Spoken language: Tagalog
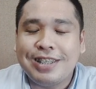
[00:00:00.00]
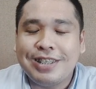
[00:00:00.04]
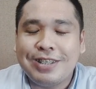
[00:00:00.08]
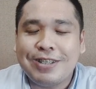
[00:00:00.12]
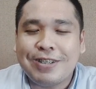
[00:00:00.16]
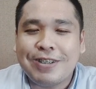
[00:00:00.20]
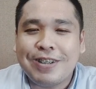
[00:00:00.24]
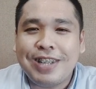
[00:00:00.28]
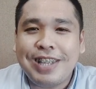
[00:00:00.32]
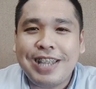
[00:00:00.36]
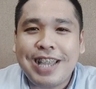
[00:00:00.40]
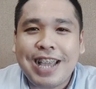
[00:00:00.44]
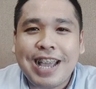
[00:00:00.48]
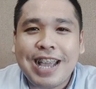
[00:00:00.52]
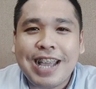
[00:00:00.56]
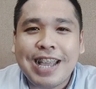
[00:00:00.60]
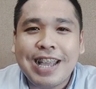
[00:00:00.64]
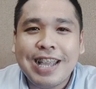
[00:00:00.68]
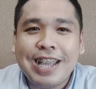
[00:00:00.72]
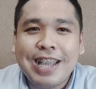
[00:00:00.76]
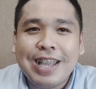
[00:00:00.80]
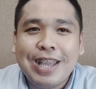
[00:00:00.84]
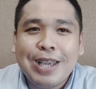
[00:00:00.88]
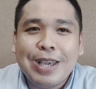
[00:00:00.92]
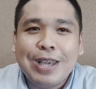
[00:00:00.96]
sorry ah,
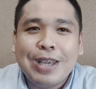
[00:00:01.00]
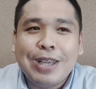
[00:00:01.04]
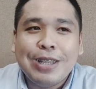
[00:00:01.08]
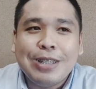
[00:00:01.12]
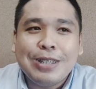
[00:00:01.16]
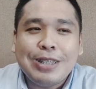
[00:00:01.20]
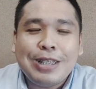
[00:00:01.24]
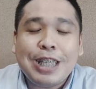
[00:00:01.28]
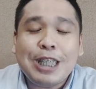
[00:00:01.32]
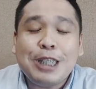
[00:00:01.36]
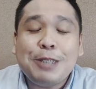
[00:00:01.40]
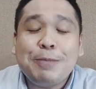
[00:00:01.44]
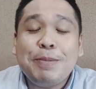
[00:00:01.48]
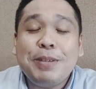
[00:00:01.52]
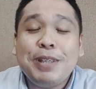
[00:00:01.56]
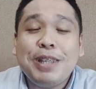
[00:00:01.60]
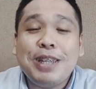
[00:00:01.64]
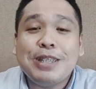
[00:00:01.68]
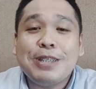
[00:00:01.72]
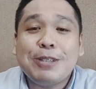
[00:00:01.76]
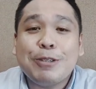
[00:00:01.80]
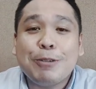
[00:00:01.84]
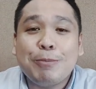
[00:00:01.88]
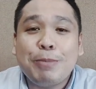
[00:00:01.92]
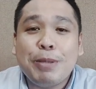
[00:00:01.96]
sa
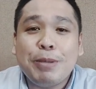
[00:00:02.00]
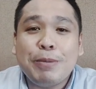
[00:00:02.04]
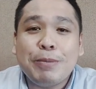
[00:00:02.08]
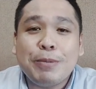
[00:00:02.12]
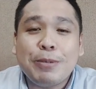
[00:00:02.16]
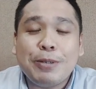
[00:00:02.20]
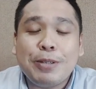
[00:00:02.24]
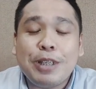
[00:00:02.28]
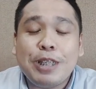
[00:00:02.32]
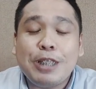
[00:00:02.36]
experience ko, be,